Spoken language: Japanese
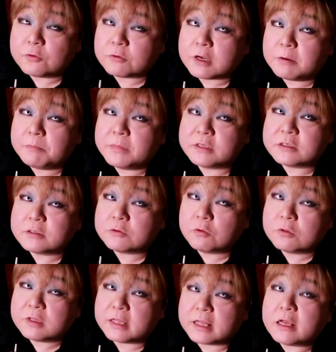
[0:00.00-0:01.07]
の間別に
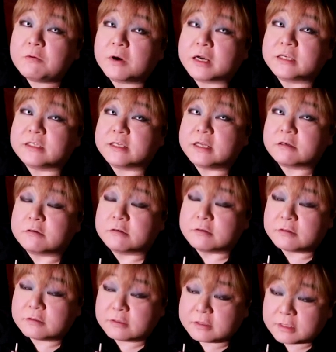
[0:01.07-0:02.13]
撮ってないわけじゃなくて
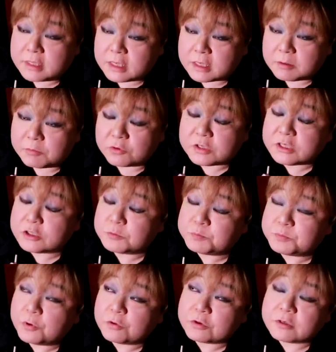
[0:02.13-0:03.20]
てもう20
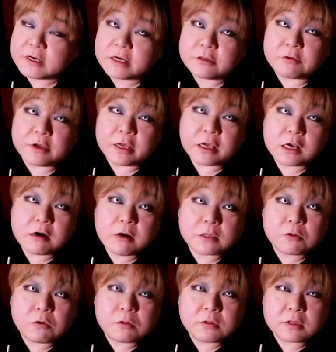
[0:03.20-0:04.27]
本くらいの映画
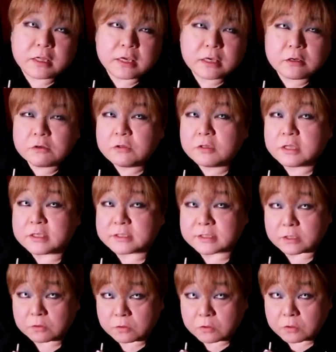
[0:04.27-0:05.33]
は撮っているんです
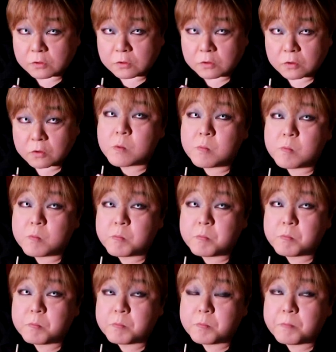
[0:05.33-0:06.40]
けど
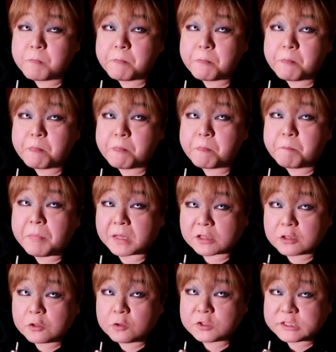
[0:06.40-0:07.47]

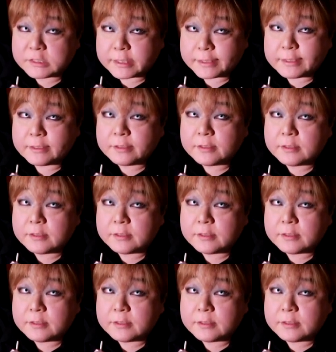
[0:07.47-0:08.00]
パッとしない